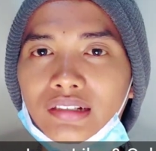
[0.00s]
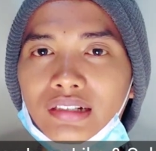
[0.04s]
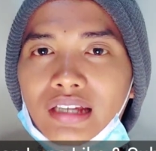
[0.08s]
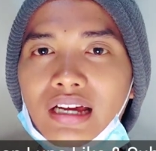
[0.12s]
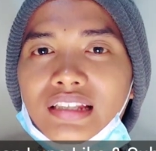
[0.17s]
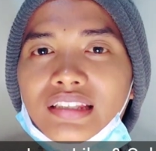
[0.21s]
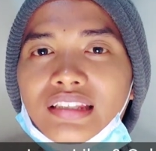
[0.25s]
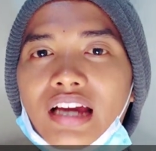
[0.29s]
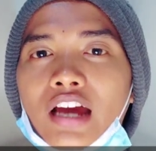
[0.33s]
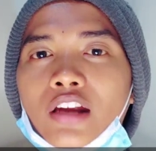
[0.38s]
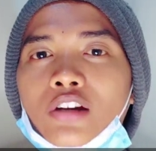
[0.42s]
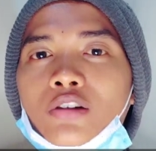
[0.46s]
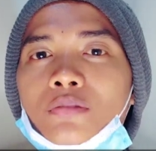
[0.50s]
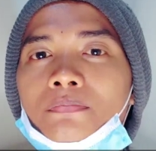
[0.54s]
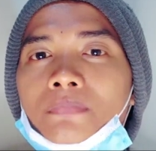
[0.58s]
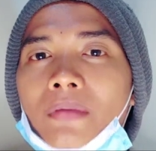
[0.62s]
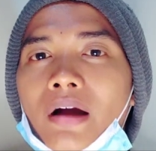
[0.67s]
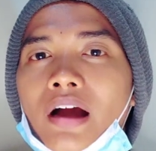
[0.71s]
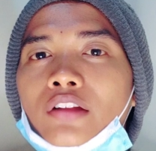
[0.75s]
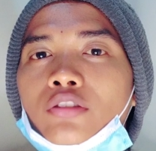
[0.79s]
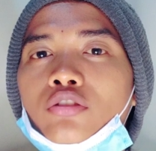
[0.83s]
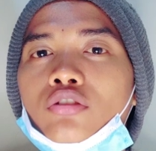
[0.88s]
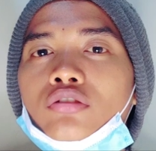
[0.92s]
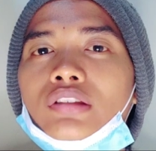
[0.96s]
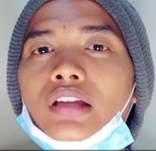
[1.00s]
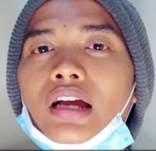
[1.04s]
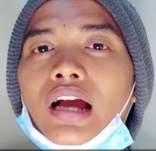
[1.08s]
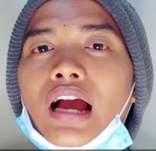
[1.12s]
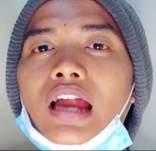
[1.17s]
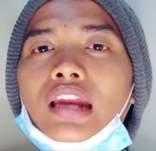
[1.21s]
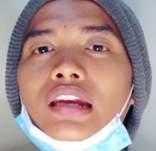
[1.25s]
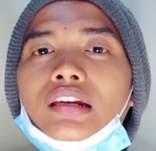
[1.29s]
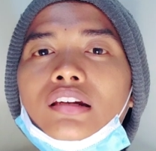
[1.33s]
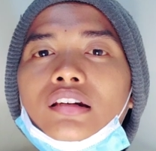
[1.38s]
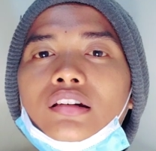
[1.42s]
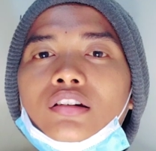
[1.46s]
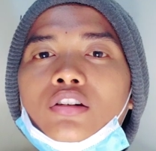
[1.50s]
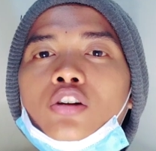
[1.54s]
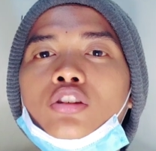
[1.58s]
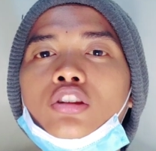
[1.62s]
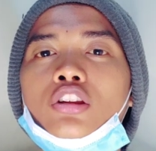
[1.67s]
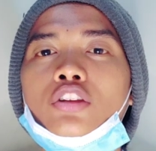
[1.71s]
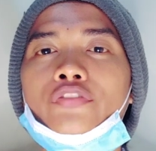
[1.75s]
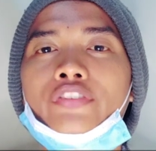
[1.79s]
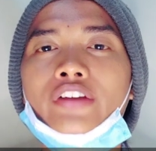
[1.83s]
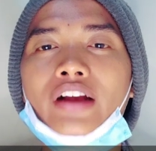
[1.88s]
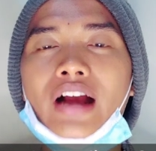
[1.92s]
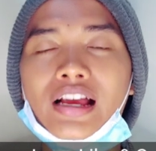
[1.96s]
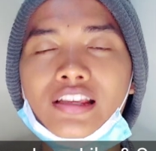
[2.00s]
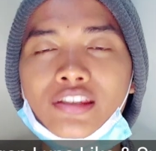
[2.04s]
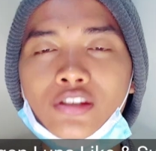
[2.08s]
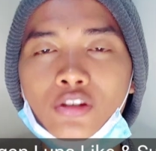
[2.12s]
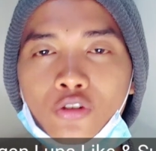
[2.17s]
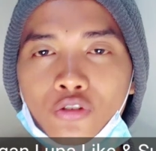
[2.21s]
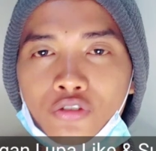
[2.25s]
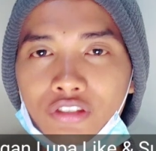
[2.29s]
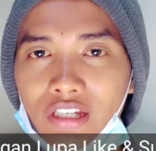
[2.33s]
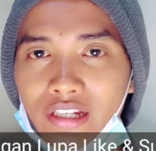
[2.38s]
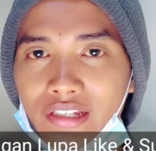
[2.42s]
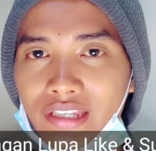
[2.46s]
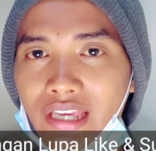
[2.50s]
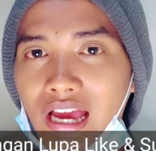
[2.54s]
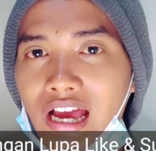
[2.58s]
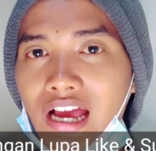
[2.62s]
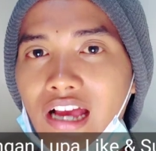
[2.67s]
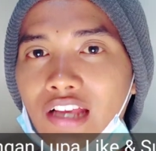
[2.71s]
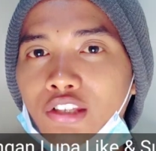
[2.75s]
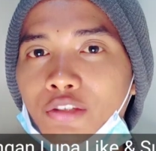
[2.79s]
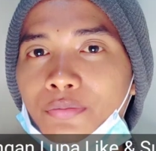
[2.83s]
Dan jangan lupa untuk tekan notifikasi loncengnya